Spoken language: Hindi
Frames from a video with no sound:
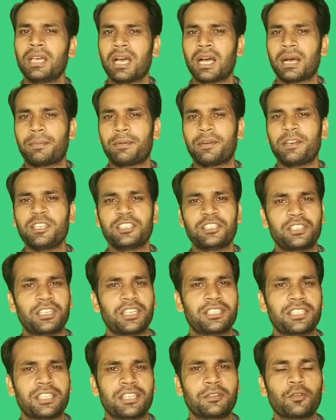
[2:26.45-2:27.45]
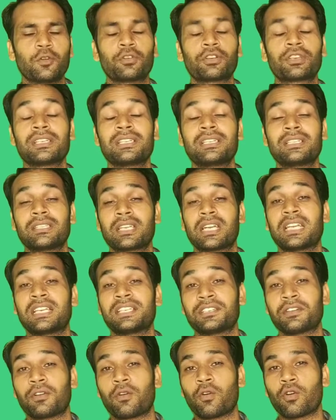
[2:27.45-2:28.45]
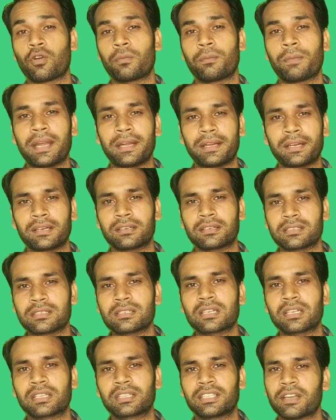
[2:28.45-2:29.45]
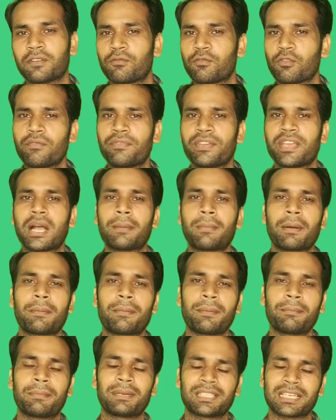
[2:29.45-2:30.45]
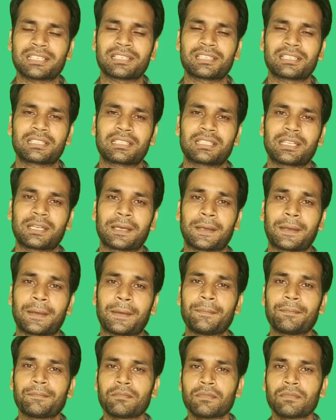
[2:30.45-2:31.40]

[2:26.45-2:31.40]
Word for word: अपनी टीचिंग को किस तरह से और बेटर कर सकते हैं वो भी आप हमें बता सकते हैं